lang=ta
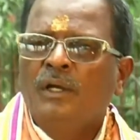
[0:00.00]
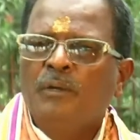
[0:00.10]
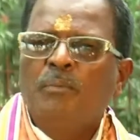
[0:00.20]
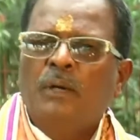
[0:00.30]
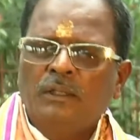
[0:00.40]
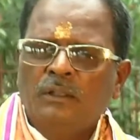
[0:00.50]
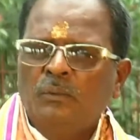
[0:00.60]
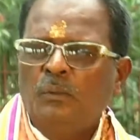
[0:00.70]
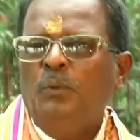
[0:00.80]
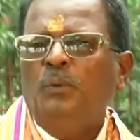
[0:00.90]
இப்போ அந்த
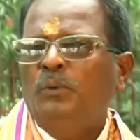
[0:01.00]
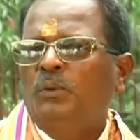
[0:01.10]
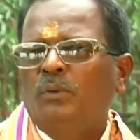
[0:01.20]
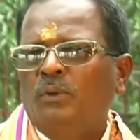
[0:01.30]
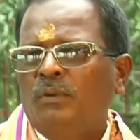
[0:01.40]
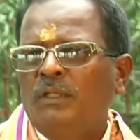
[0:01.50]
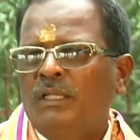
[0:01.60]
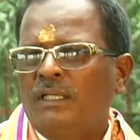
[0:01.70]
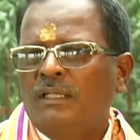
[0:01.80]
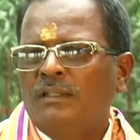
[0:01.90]
குரு
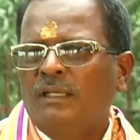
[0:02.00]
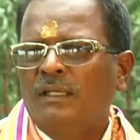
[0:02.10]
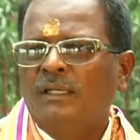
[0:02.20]
வந்திருக்கிறதுனால